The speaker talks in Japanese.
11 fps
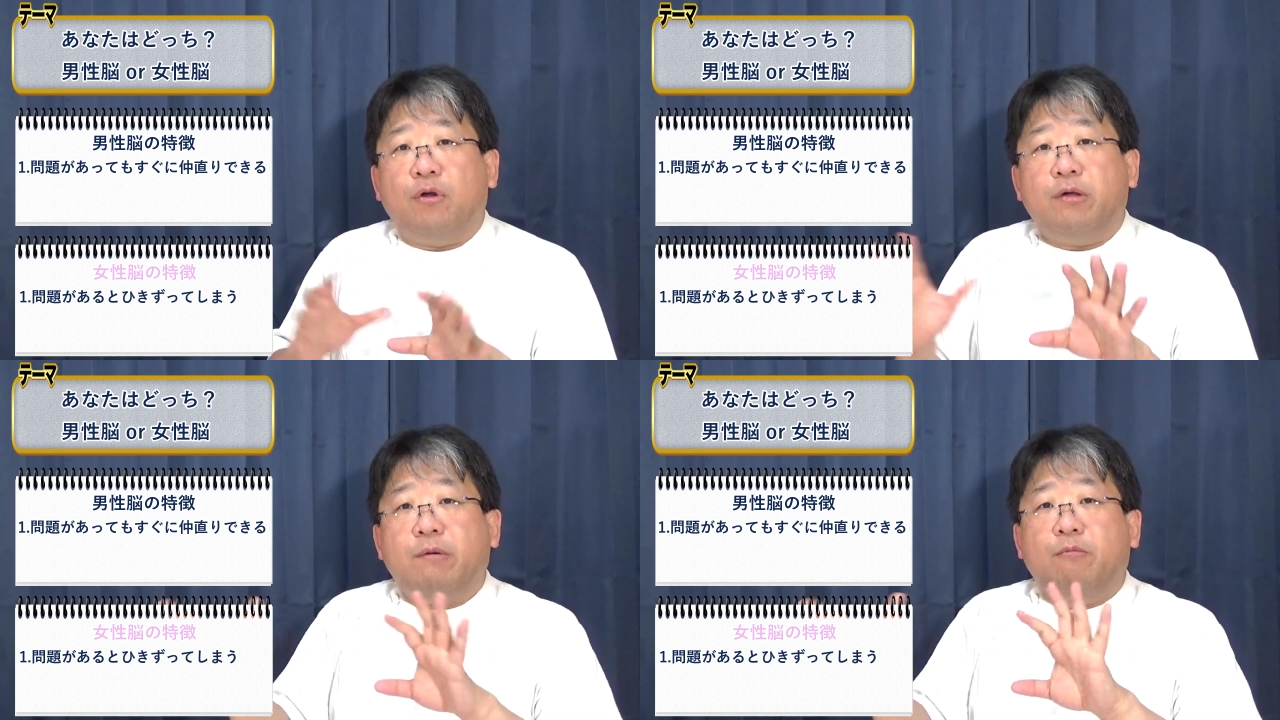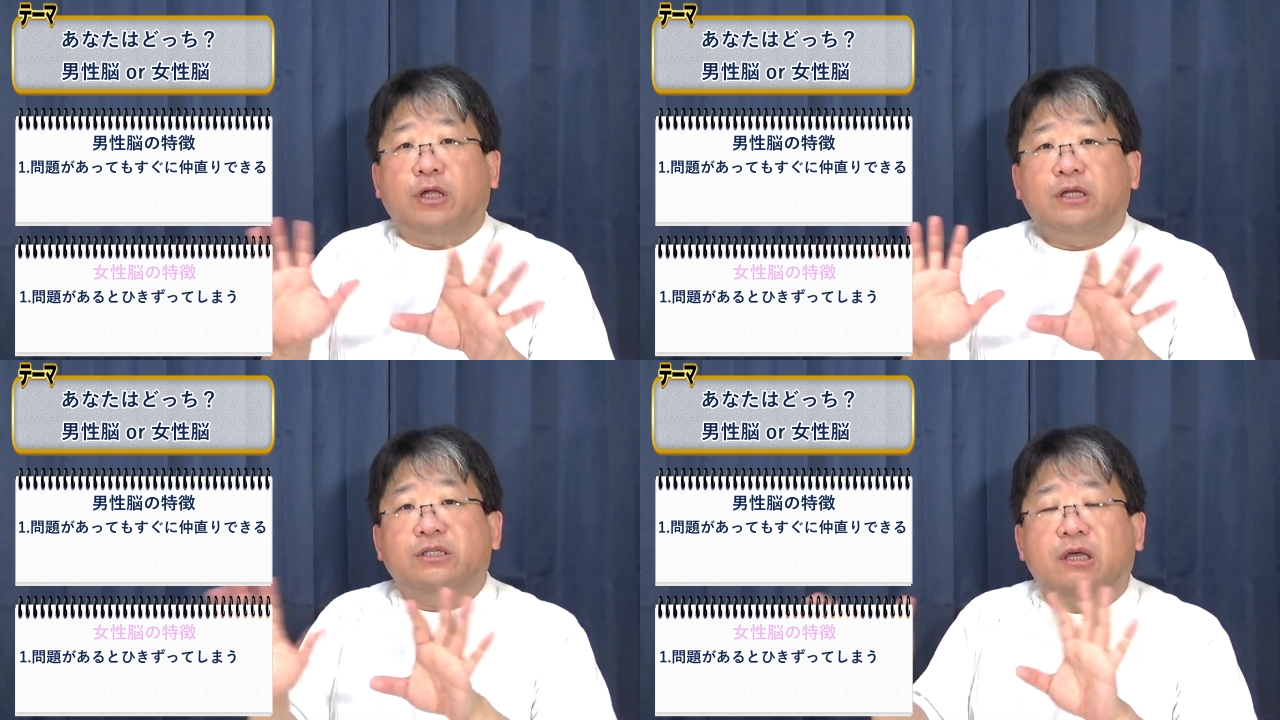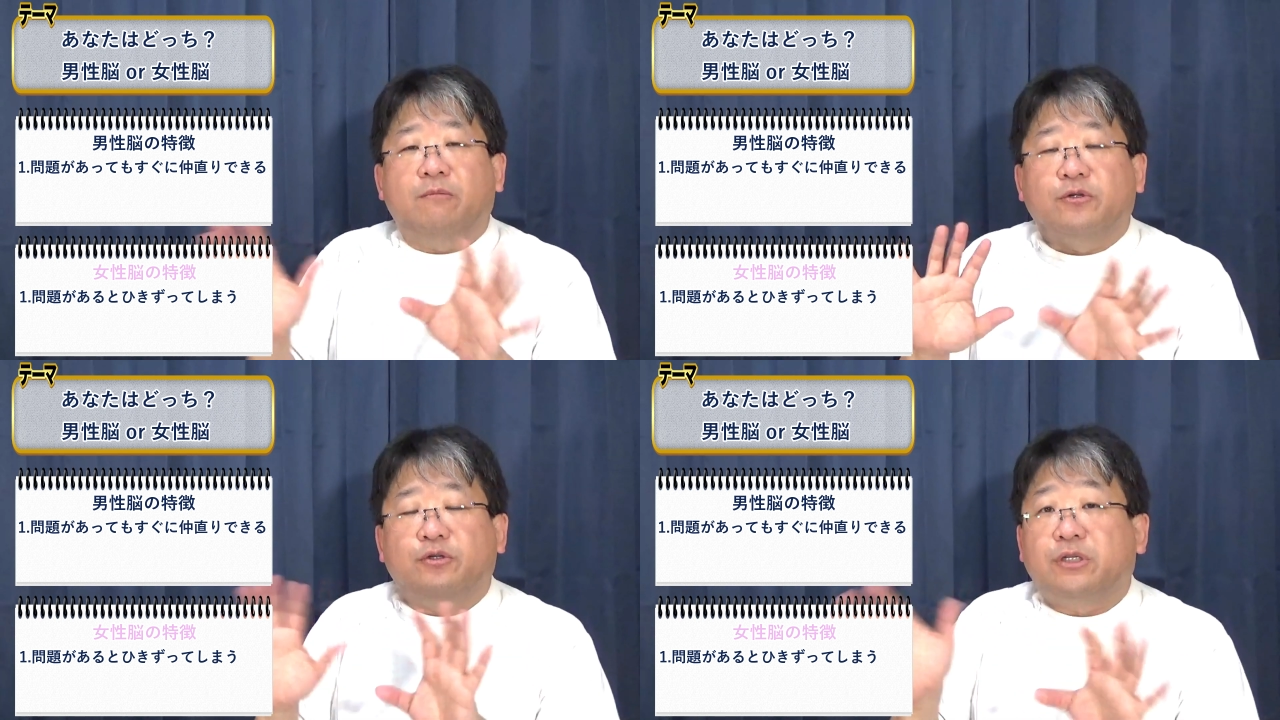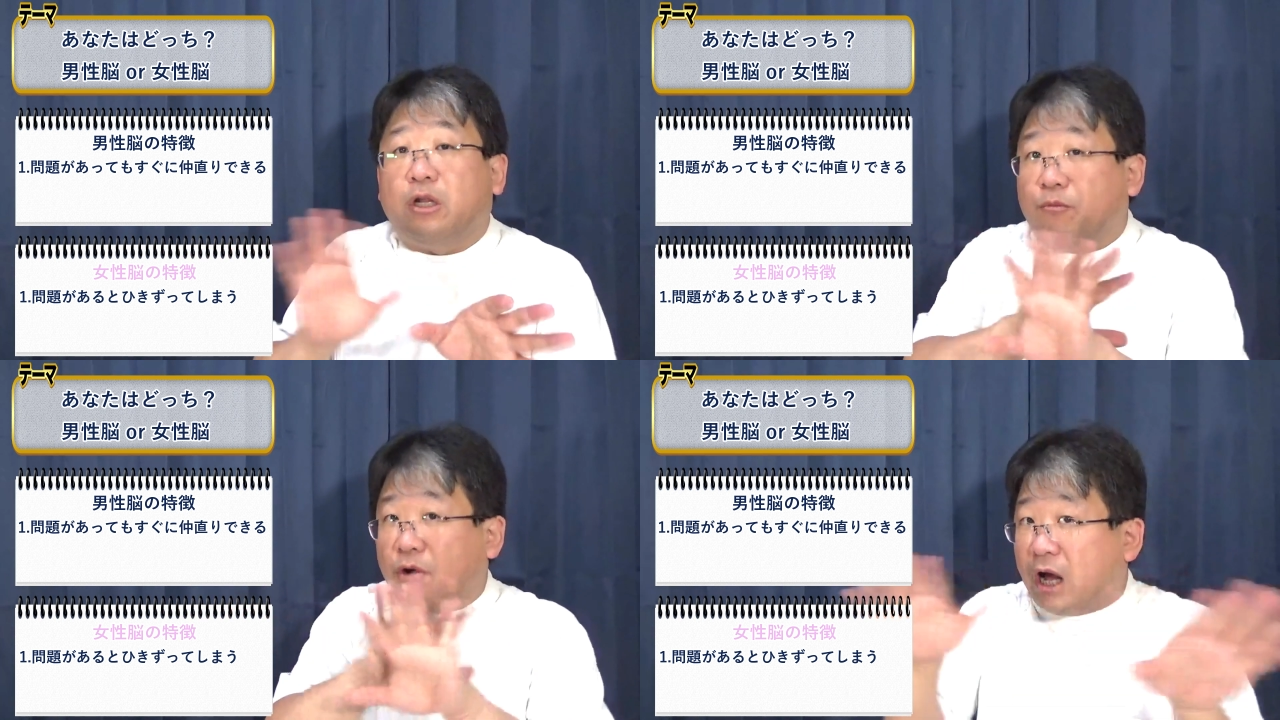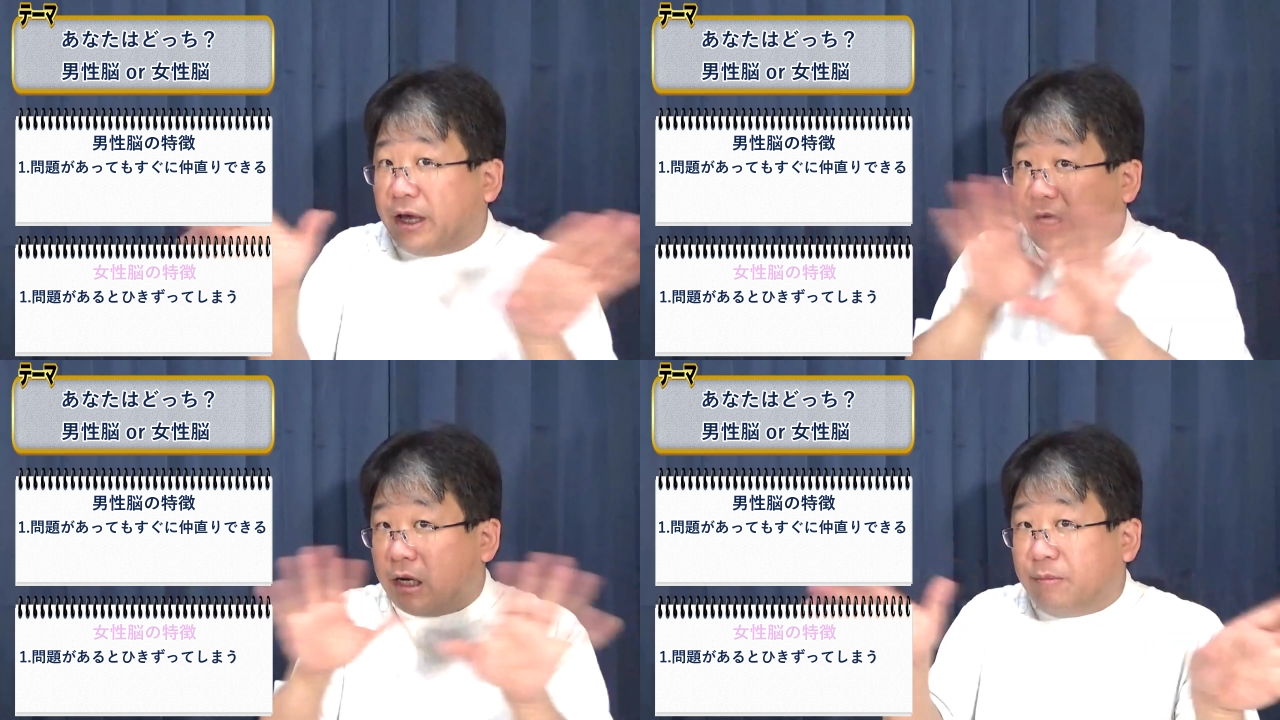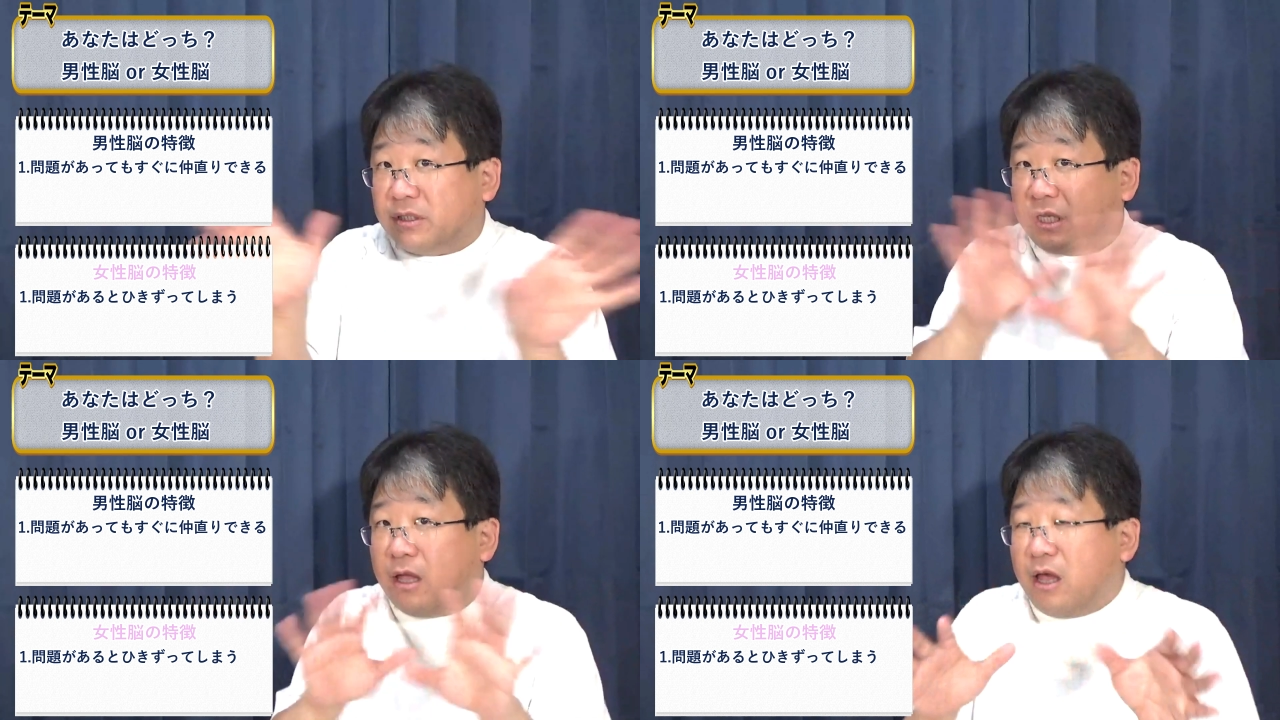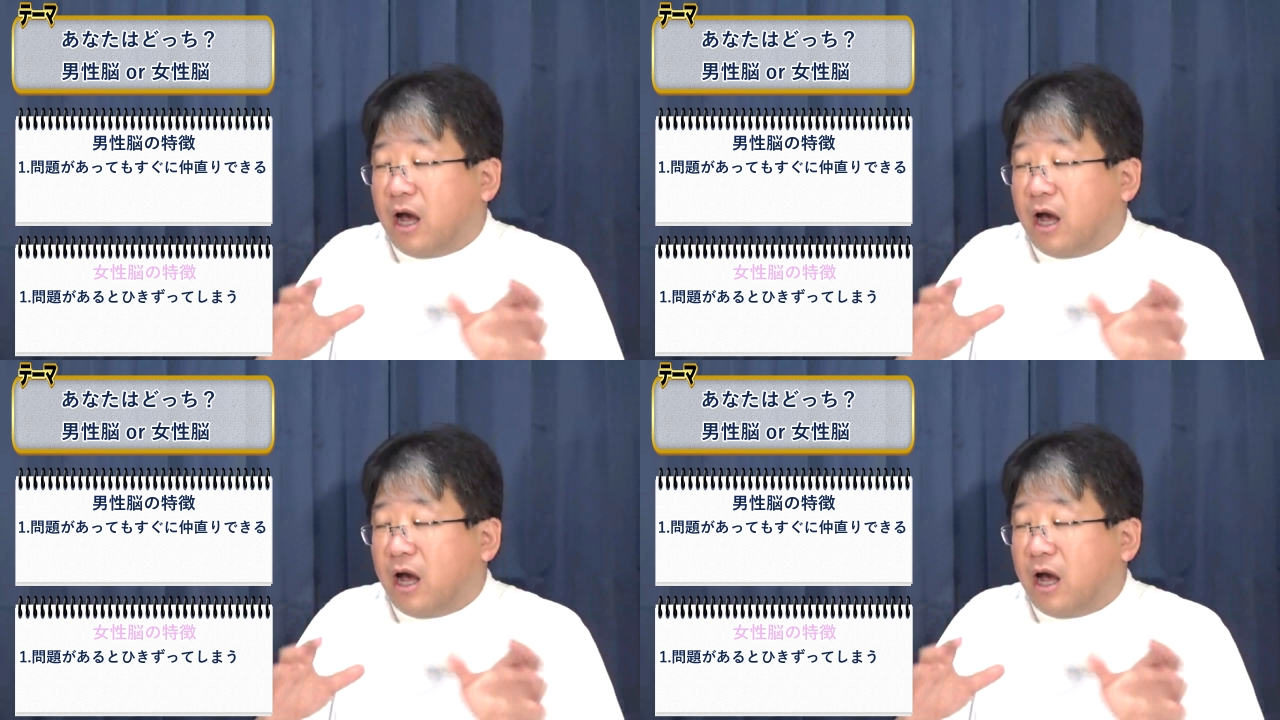これはもう男性も女性も関係ありません。